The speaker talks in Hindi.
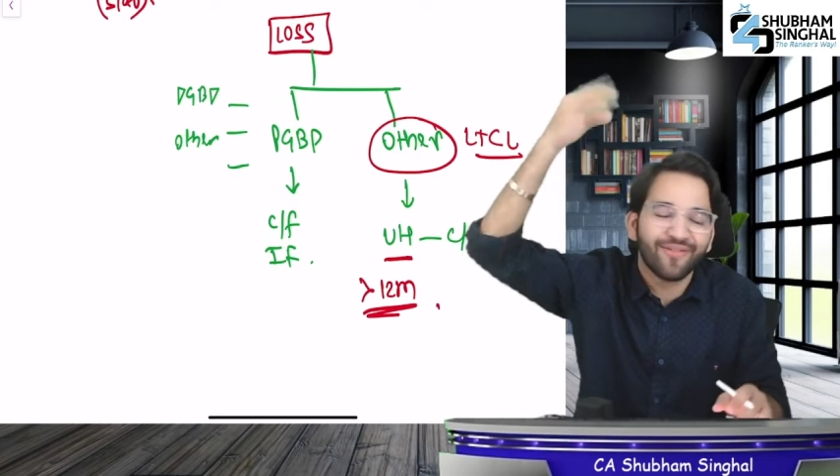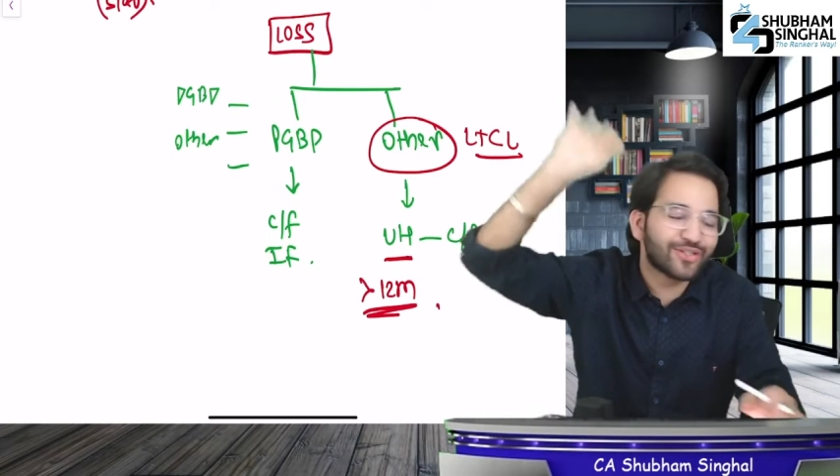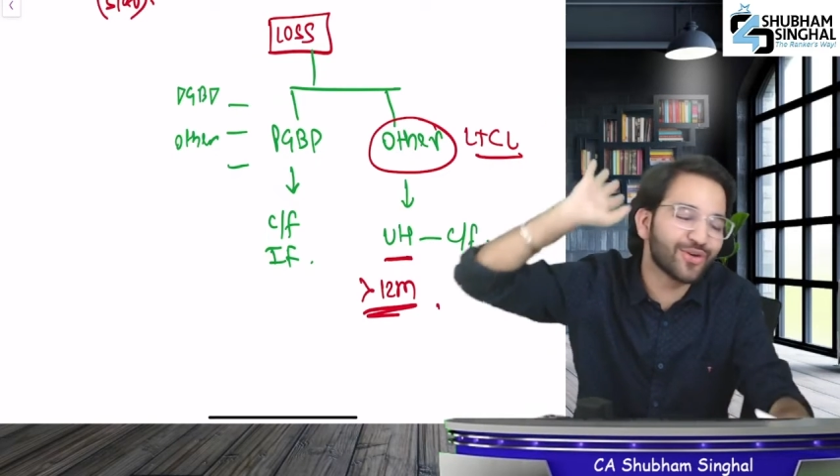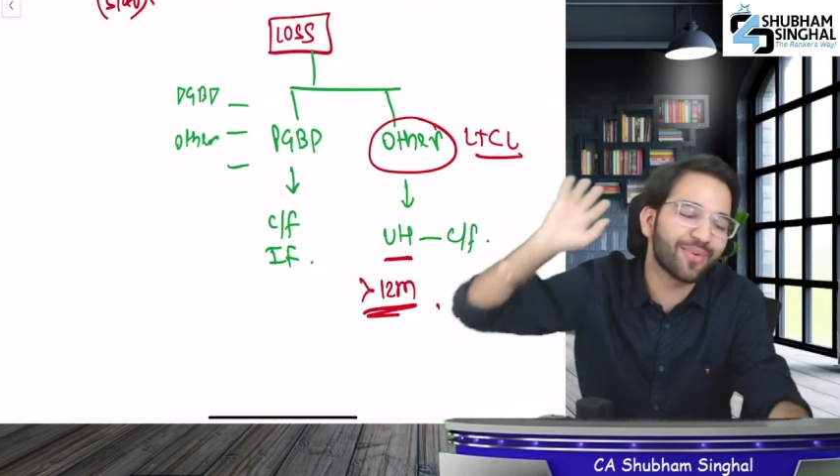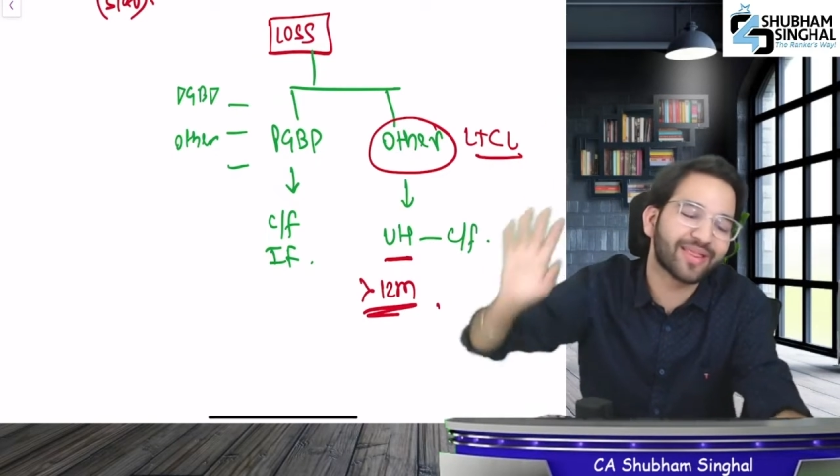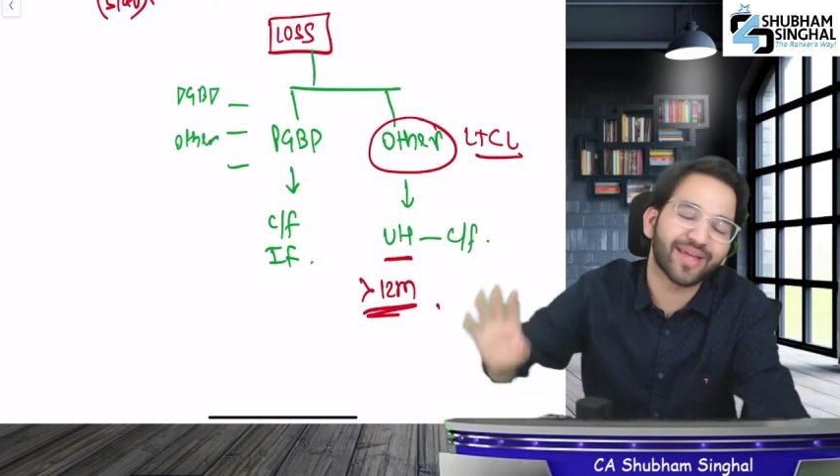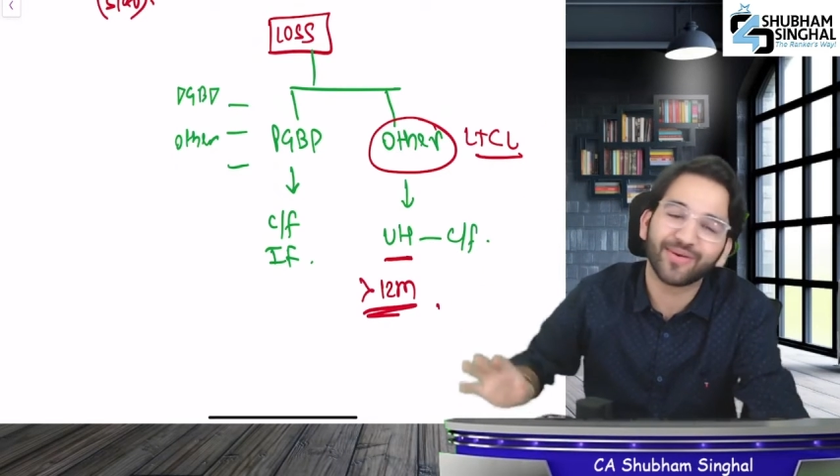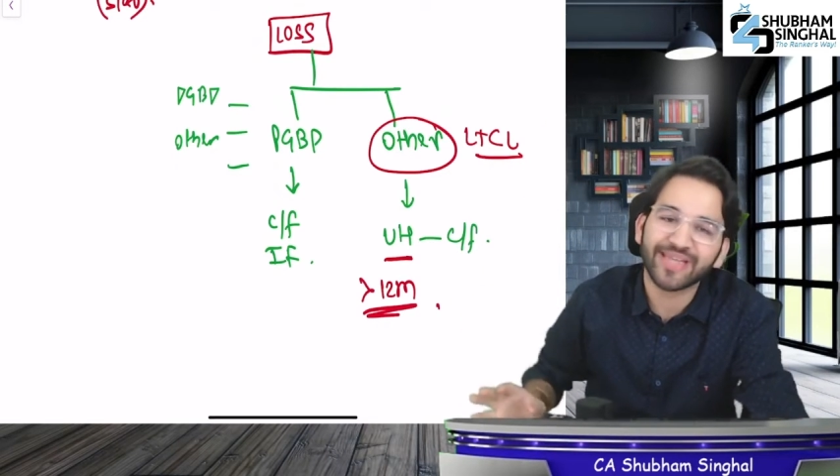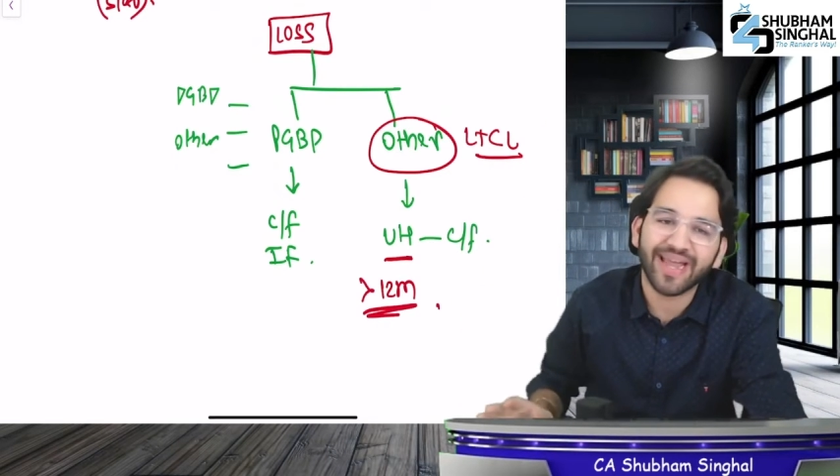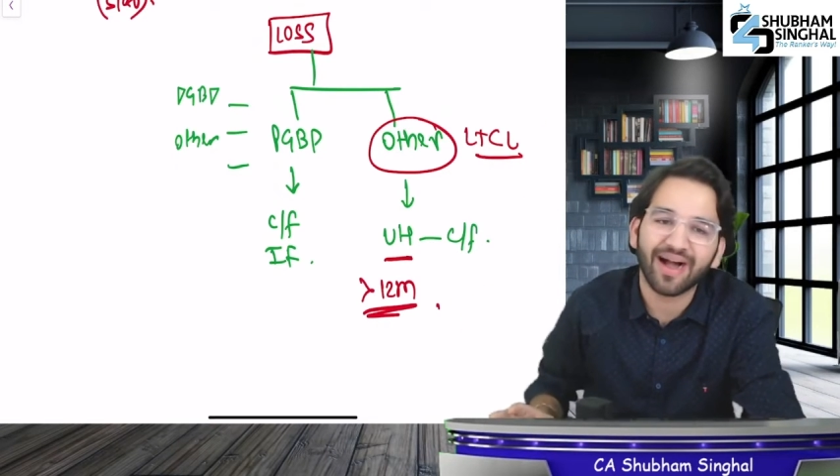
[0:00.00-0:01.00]
वो छुम अंतर
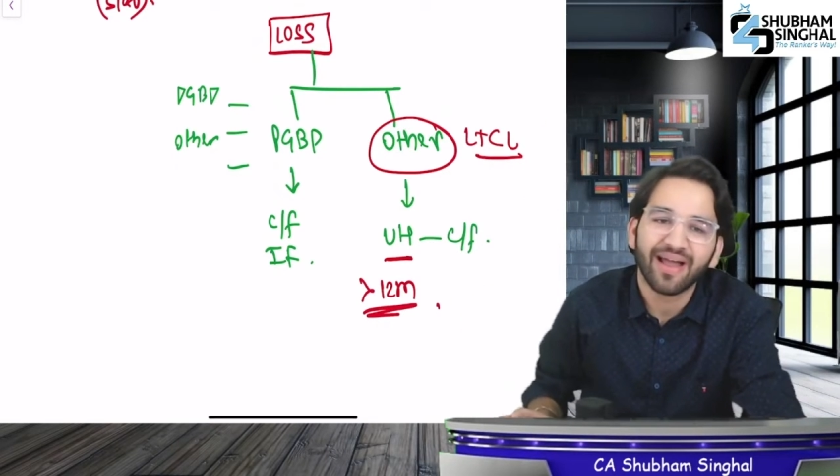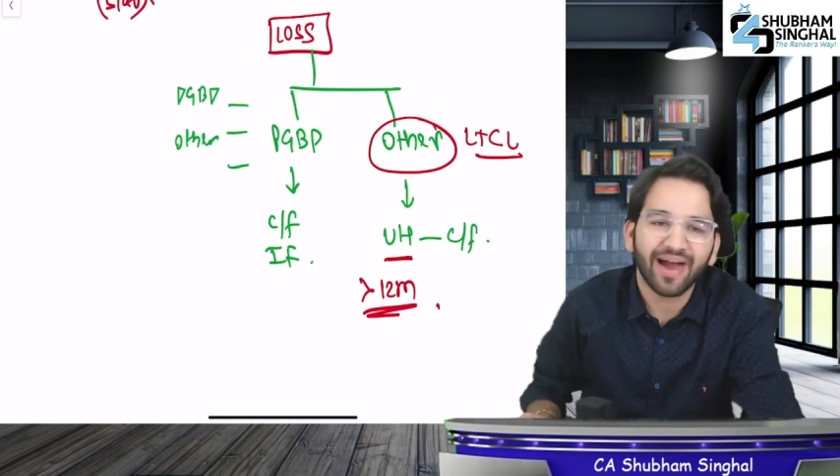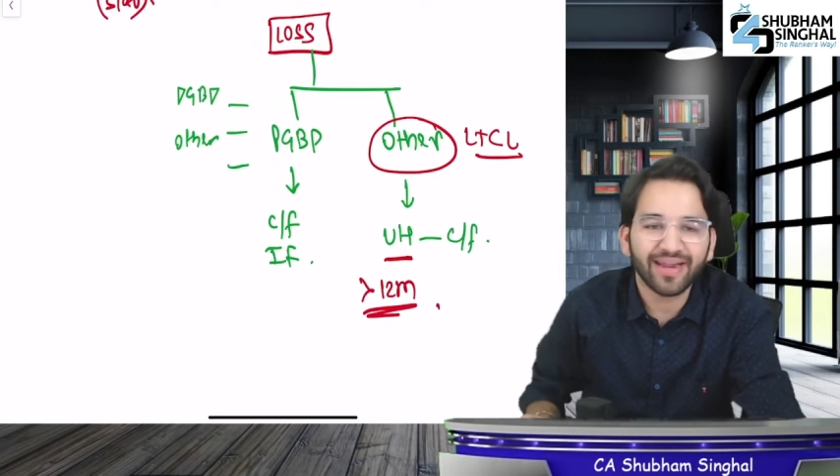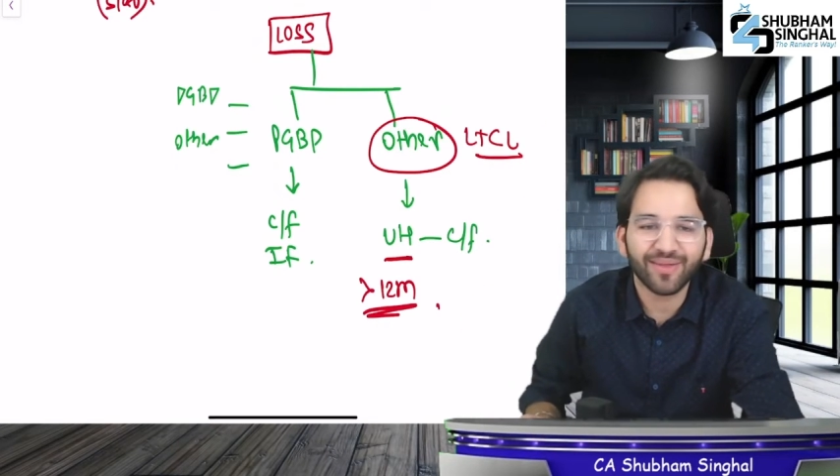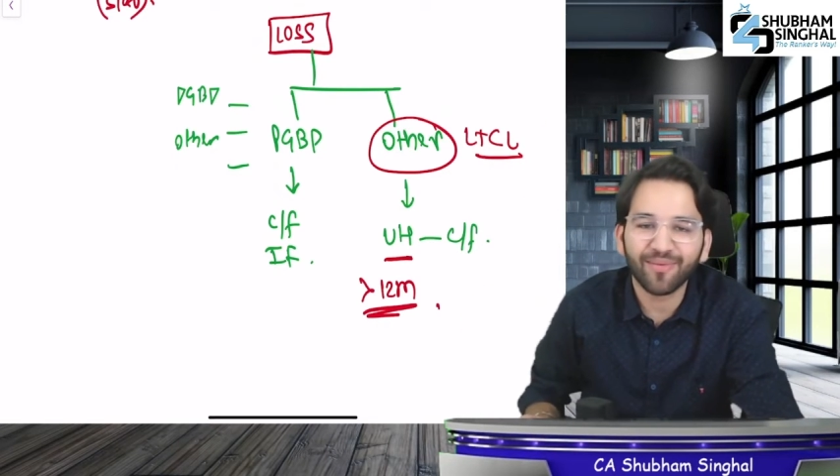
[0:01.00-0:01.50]
हो जाएगा अरे